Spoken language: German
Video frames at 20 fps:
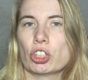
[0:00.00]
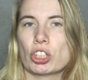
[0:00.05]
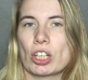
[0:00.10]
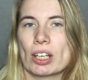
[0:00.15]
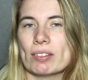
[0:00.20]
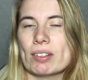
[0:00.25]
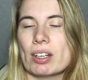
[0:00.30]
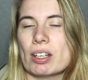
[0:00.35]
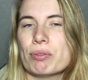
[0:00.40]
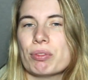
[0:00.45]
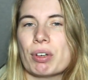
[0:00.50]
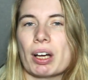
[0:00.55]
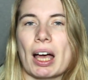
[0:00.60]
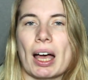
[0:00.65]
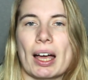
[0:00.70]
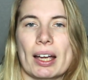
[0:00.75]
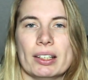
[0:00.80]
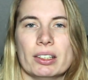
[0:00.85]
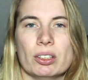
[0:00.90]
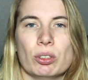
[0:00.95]
Steigen wir einfach
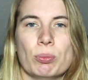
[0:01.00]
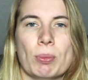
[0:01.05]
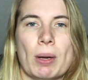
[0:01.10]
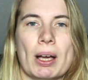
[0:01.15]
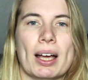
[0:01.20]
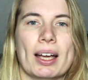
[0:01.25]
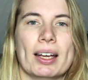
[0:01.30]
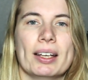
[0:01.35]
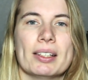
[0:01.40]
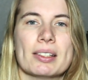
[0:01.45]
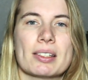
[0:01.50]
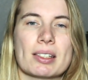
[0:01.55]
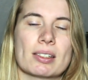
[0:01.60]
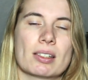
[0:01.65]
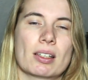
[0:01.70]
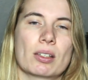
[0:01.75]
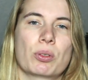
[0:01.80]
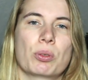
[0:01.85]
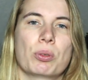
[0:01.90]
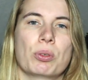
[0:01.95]
ein. Nummer eins
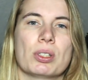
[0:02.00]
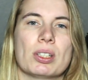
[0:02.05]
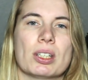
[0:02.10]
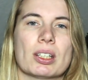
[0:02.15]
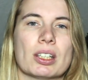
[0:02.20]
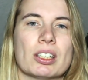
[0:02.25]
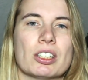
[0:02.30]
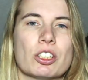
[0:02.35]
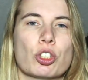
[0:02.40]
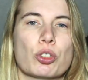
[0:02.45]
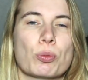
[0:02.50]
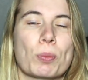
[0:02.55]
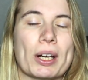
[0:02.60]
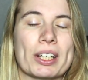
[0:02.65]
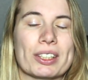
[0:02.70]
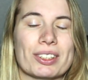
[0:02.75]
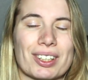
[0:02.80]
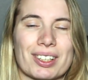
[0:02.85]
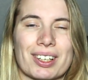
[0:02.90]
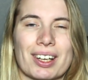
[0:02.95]
ist natürlich die richtige
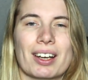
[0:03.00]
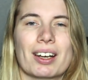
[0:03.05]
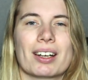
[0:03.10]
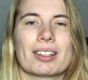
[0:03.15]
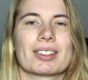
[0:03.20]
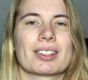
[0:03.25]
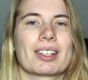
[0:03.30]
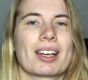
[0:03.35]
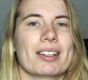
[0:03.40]
Speicherkarte.